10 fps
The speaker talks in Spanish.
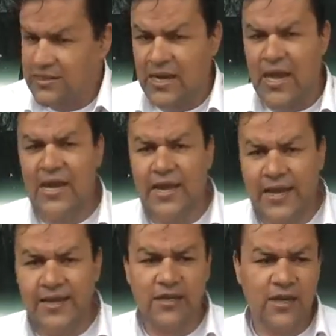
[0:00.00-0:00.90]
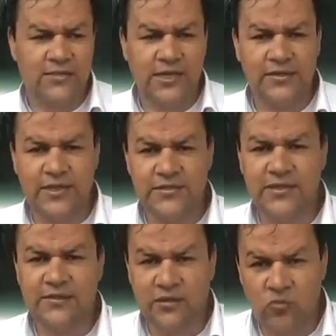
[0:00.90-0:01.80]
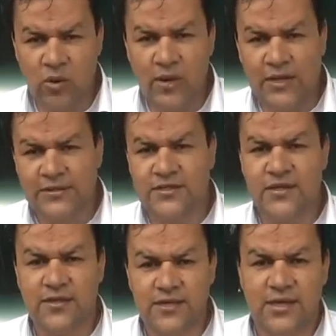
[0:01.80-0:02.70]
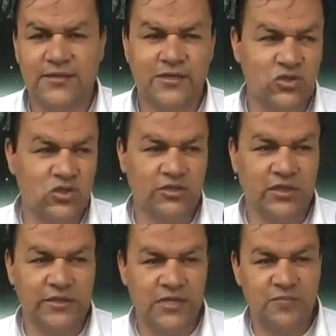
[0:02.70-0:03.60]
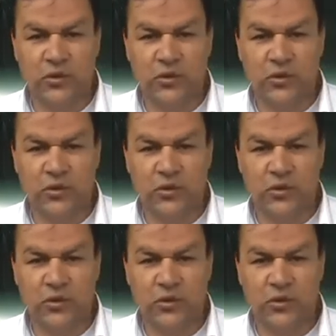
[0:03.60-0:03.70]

La ley, la 769, la 1310, la 1383,